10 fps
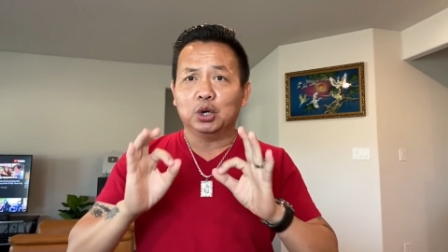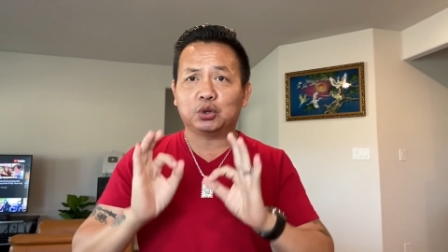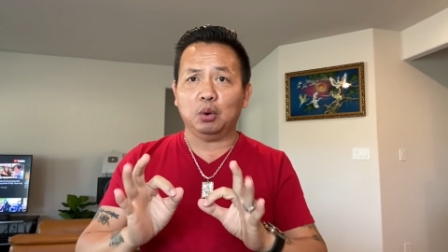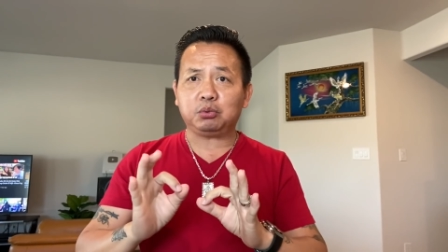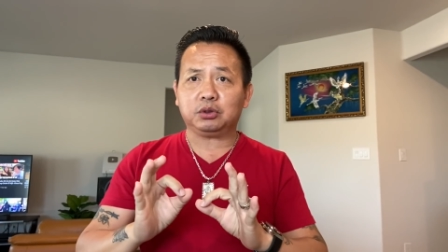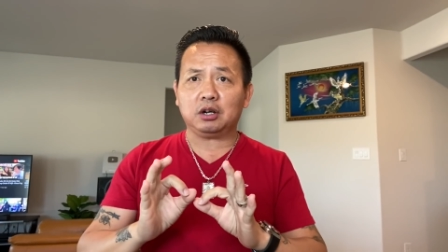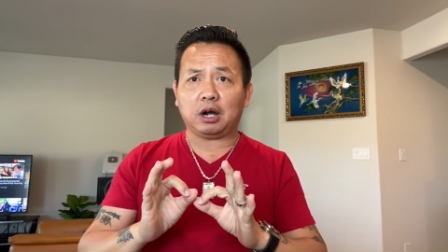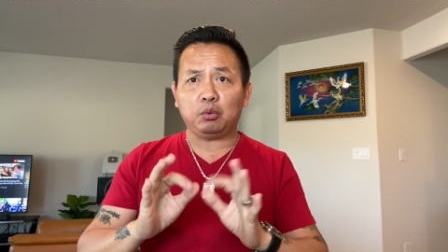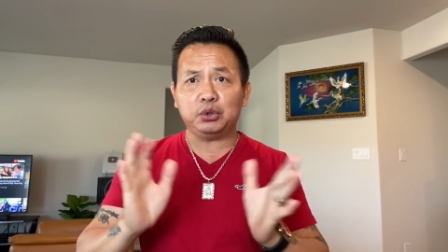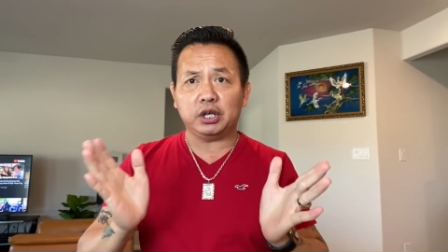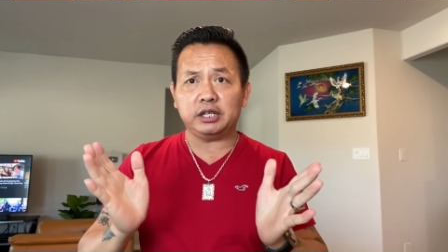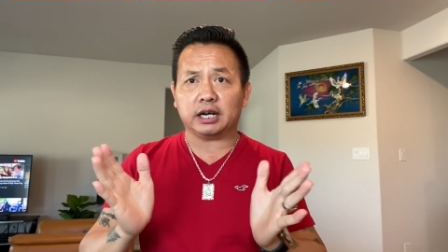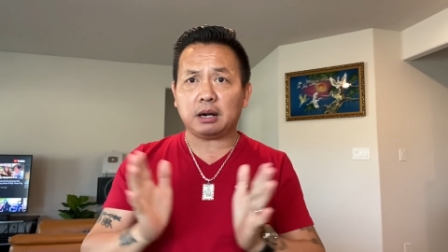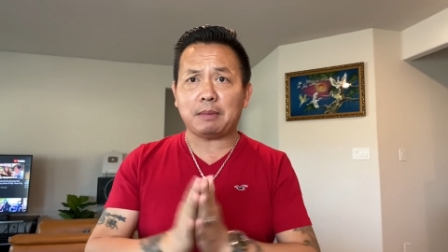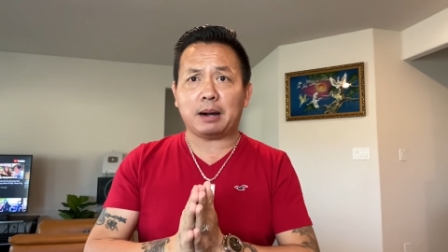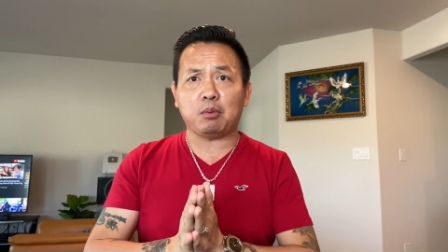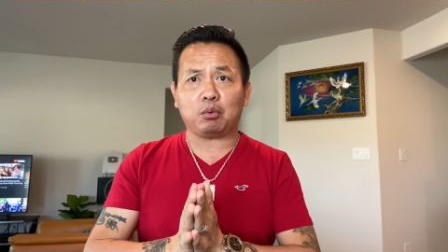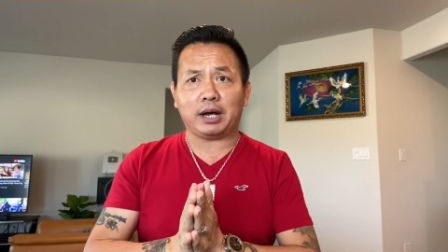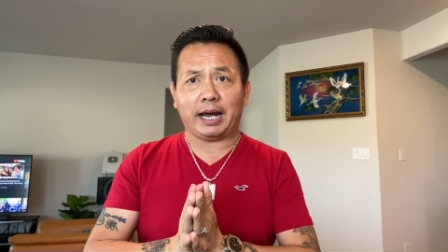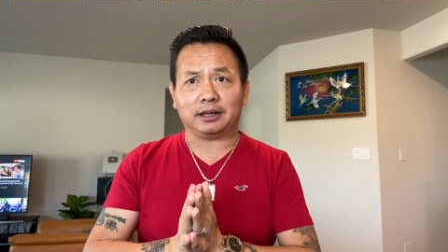Chúc tất cả quý vị và các bạn một
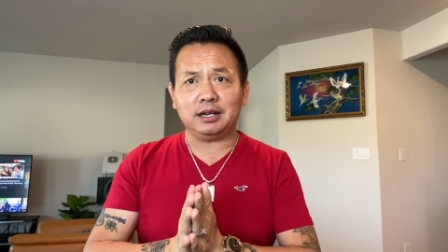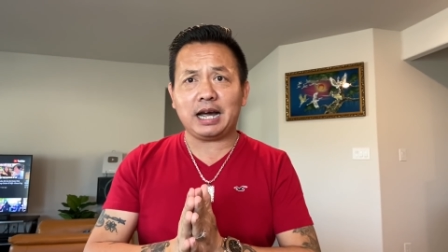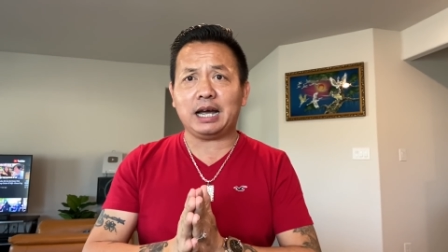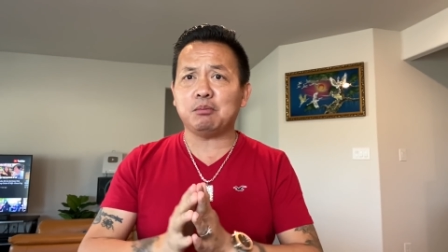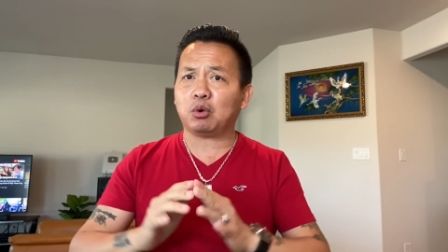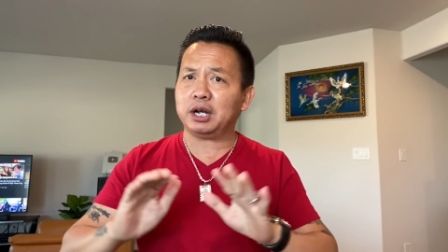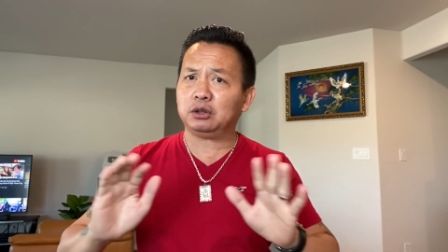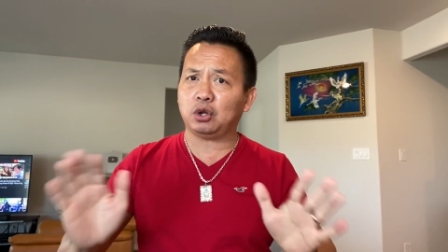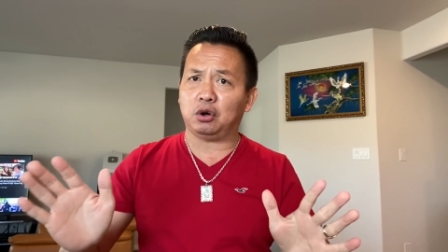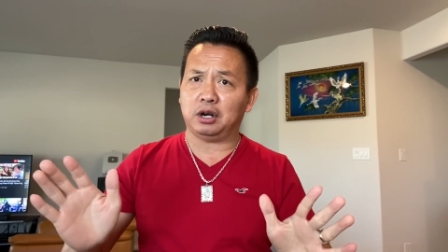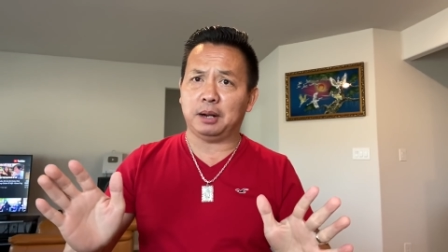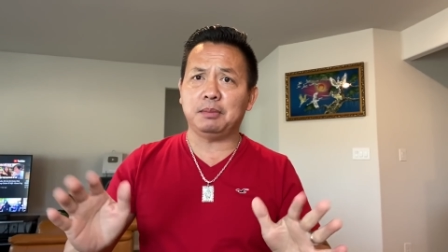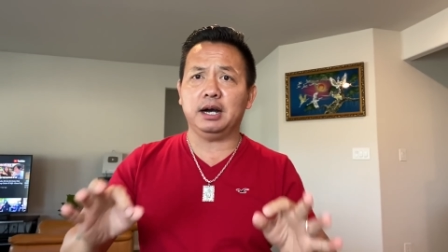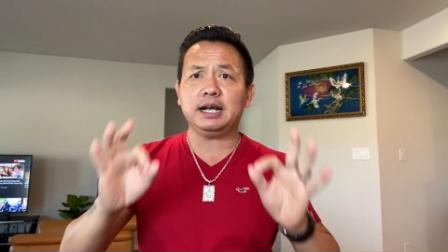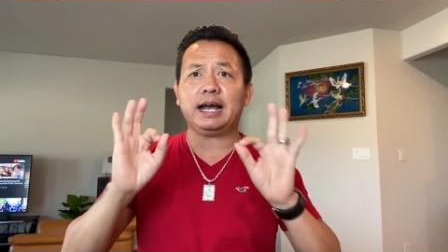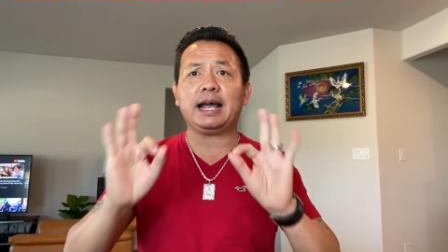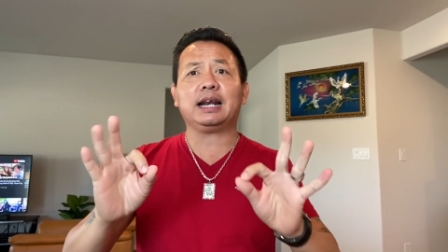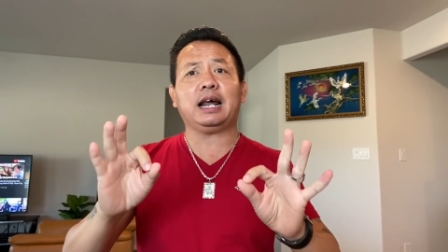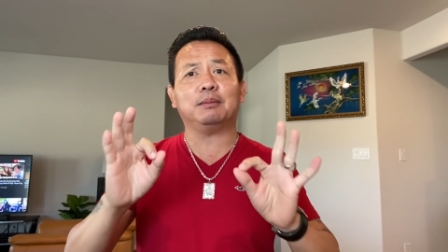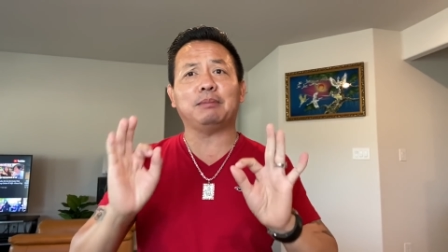ngày thứ hai, một cái tuần lễ mới
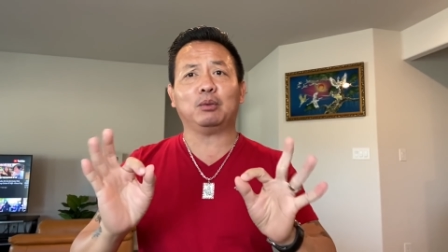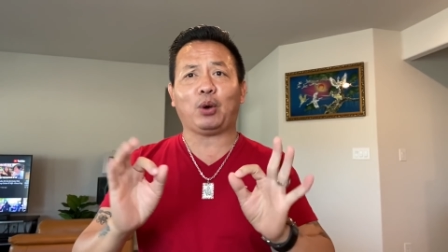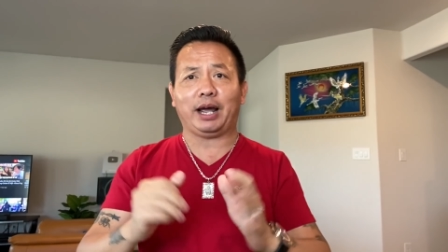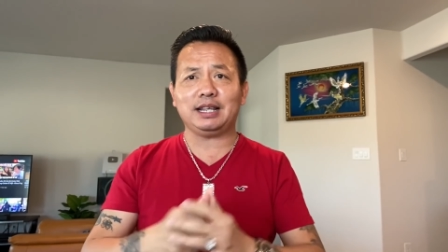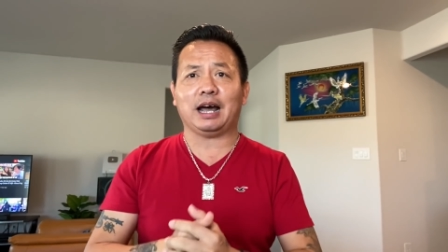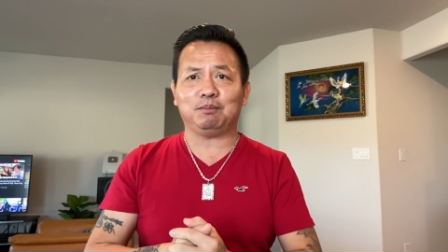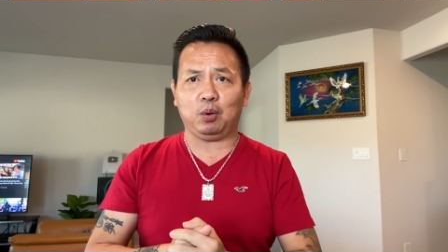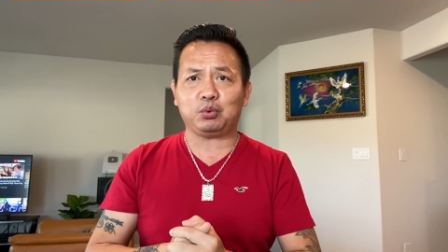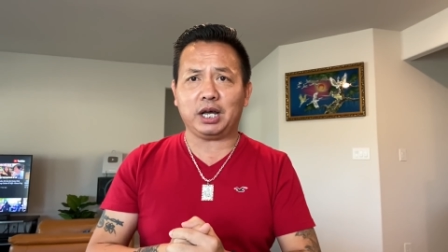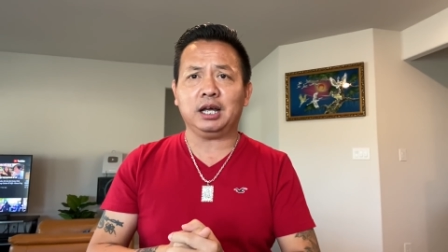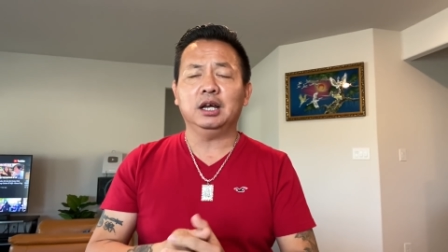an lành, mạnh khỏe và hạnh phúc nha.